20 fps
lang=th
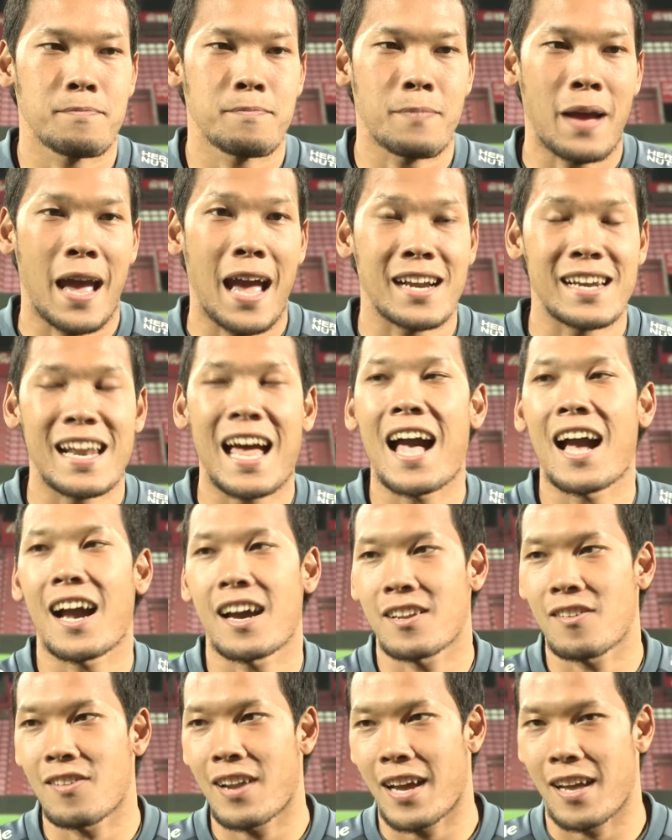แปลกหน้ากั
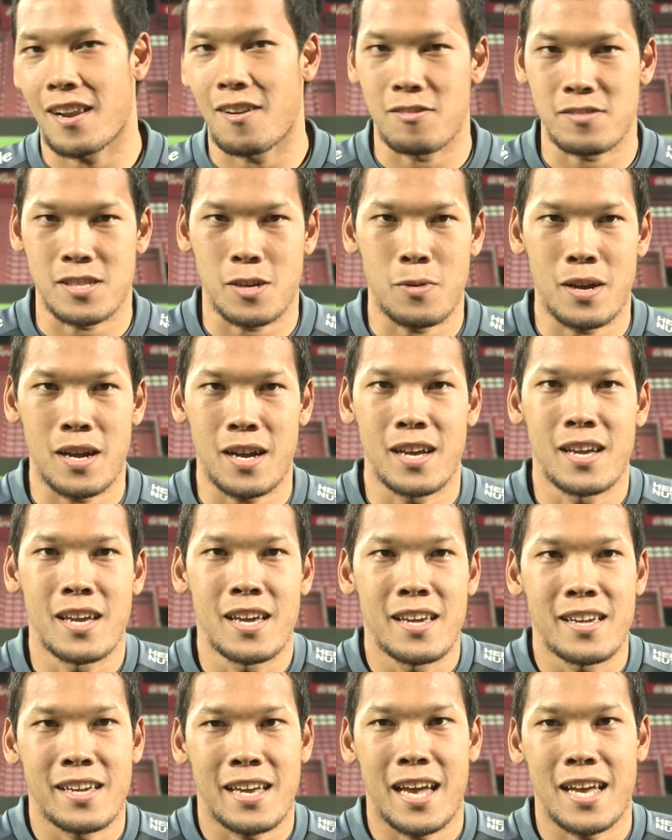นเท่าไหร่หรอกแต่ว่า
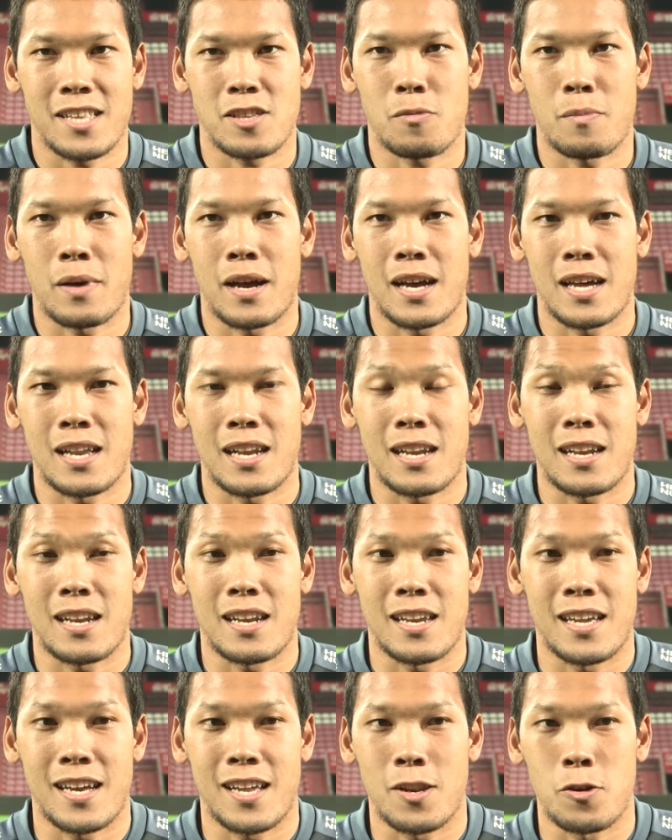แค่ต้องมา
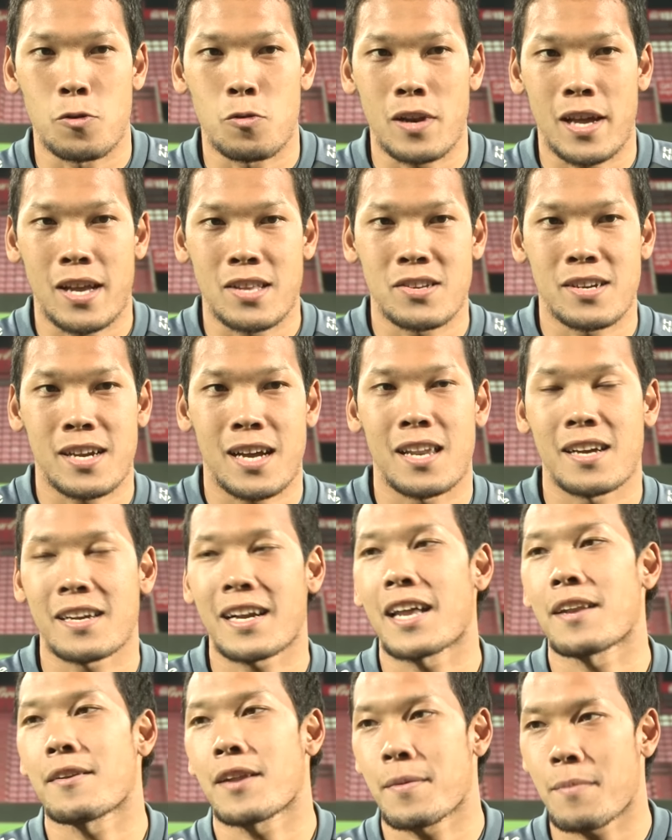เรียนรู้อะไรซึ่งกันและ
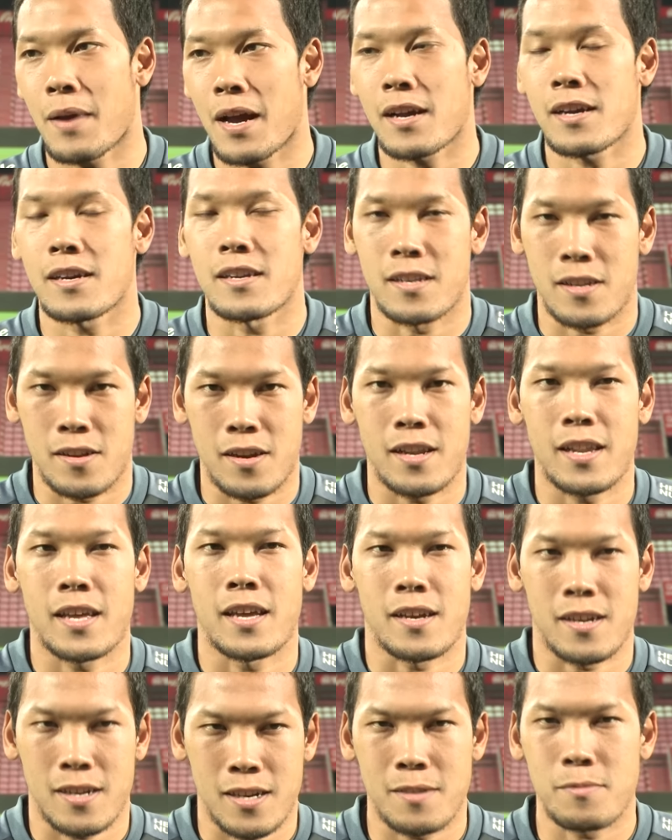กันให้มากขึ้นเท่านั้นเอ
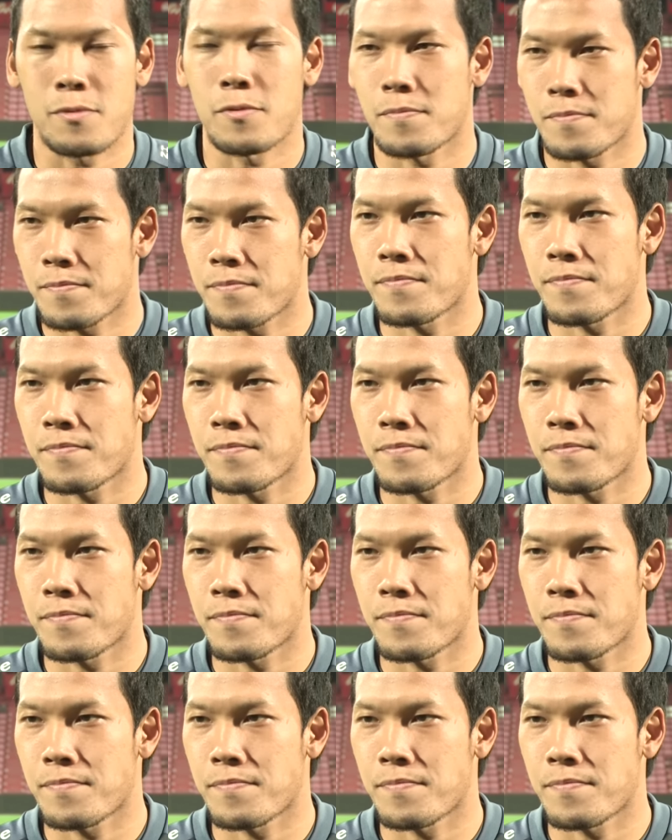งครับผม